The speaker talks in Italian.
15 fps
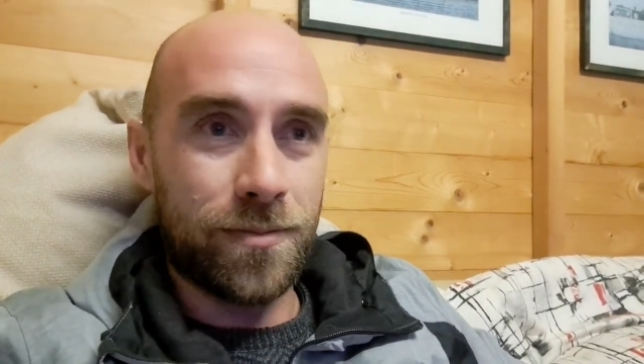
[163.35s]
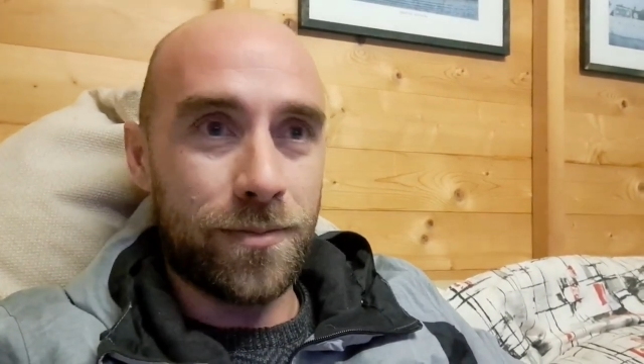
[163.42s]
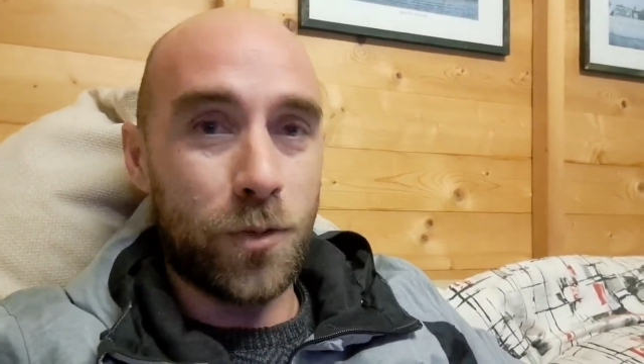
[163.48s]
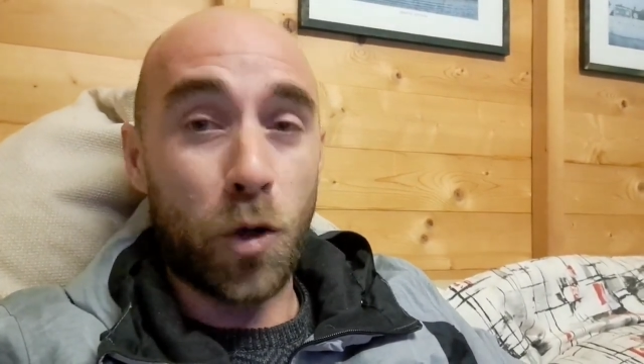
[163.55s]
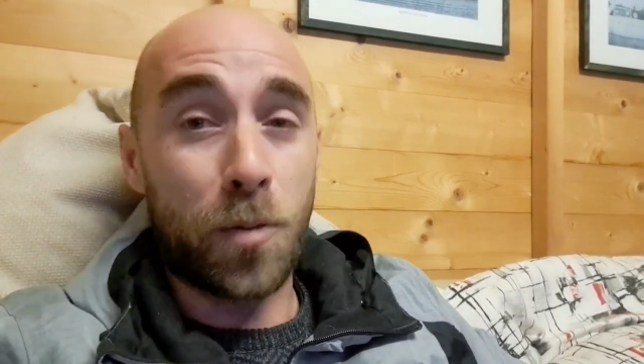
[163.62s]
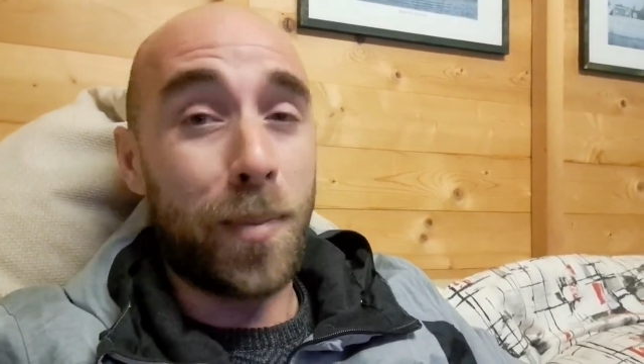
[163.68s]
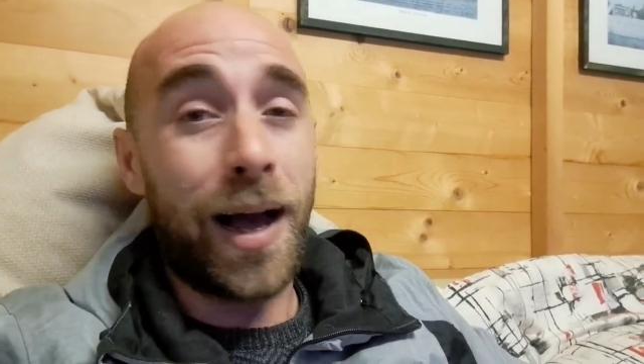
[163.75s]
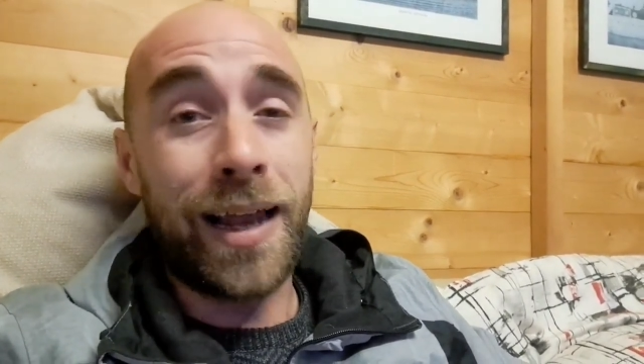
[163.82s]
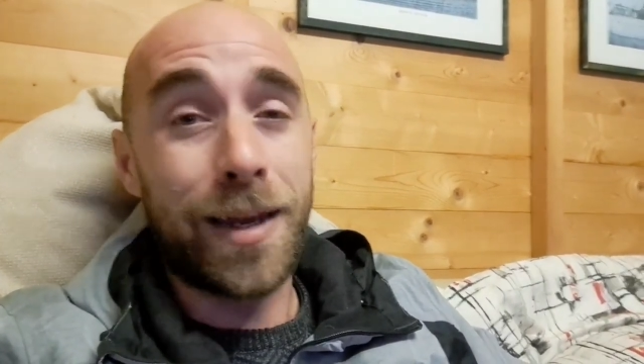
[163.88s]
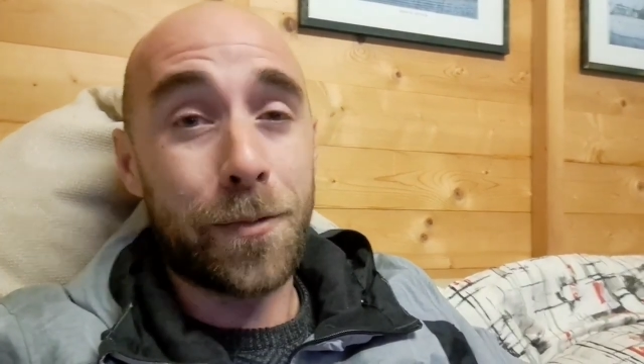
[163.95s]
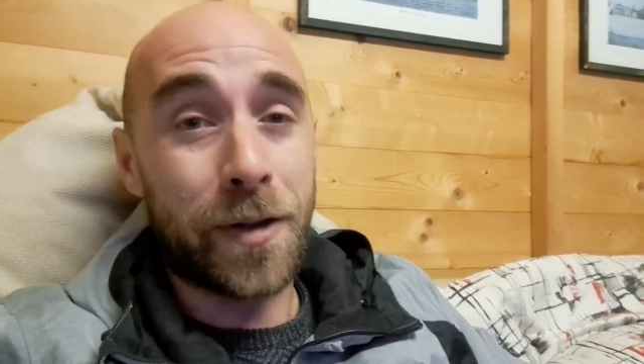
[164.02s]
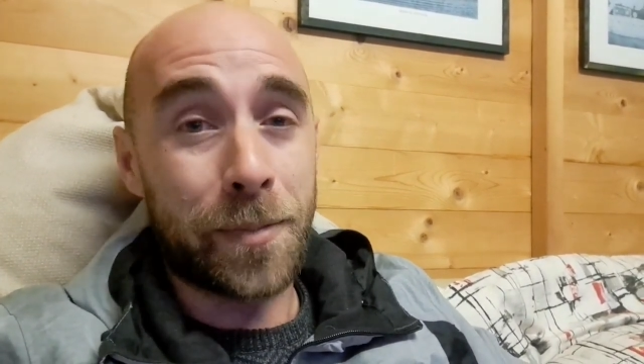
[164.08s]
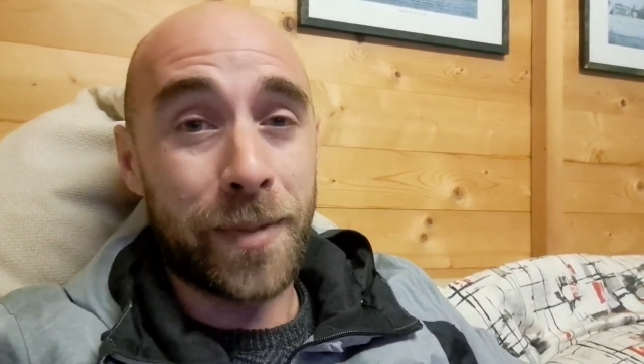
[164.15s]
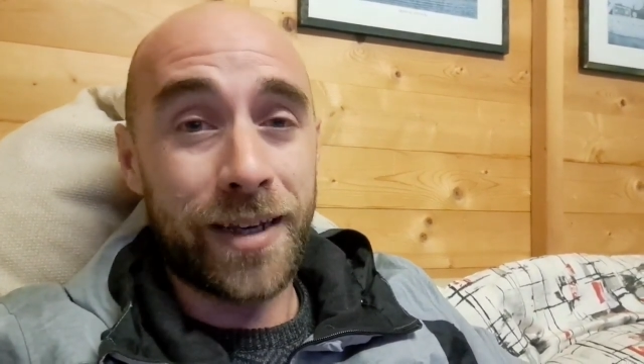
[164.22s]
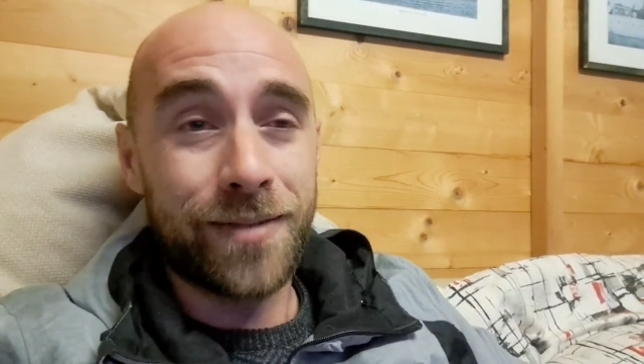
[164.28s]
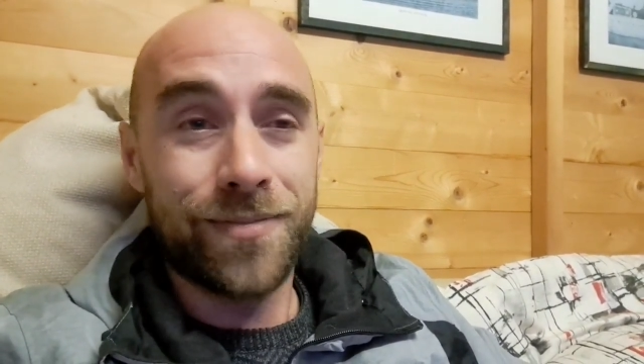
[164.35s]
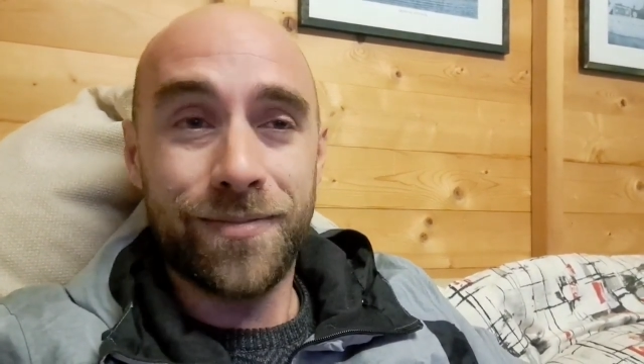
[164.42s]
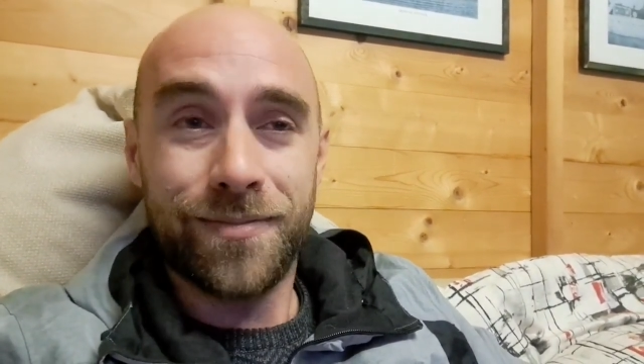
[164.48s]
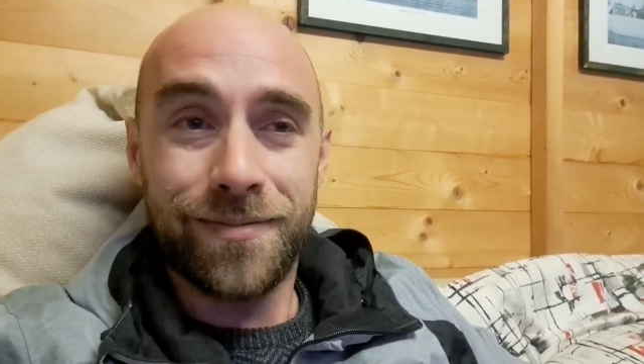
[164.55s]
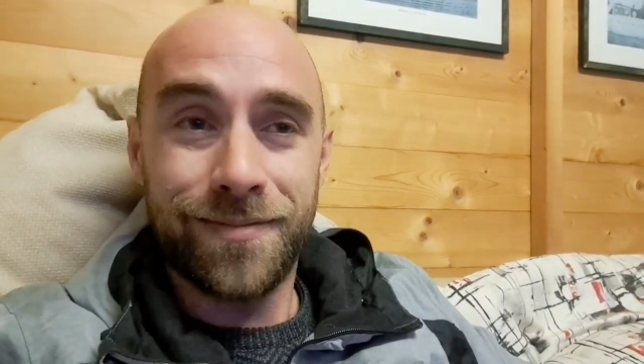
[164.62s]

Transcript: normale per me